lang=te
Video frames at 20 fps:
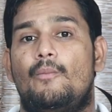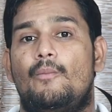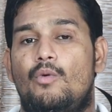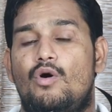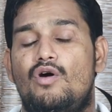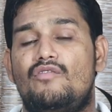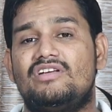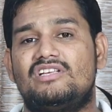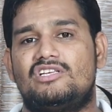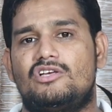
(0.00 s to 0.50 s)

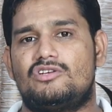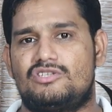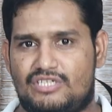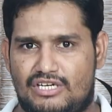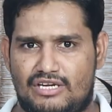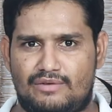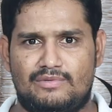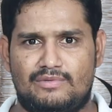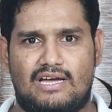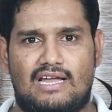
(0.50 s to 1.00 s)
మూవీస్
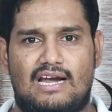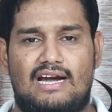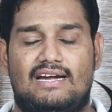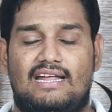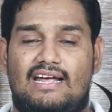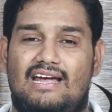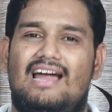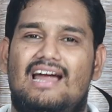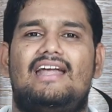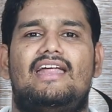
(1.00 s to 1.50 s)
స్ట్రీమ్
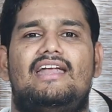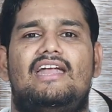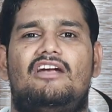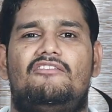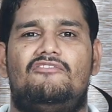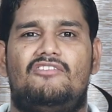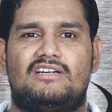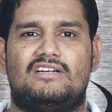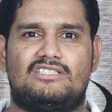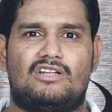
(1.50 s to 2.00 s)
చేయాలంటే అంటే
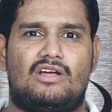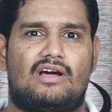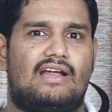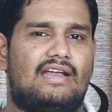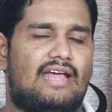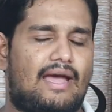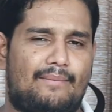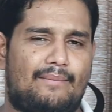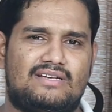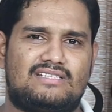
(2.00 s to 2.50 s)
నెట్ఫ్లిక్స్లో
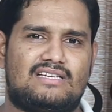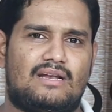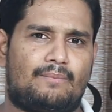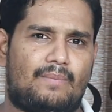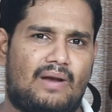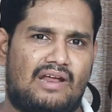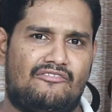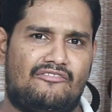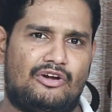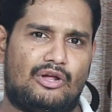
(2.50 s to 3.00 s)
కానీ అమెజాన్
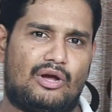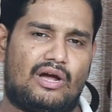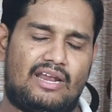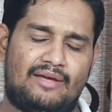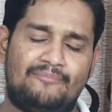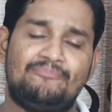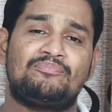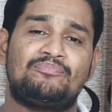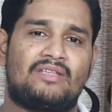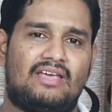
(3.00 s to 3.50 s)
ప్రైమ్ వీడియో
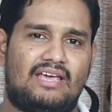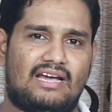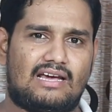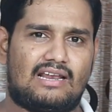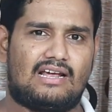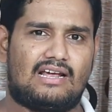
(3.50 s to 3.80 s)
కానీ ఇక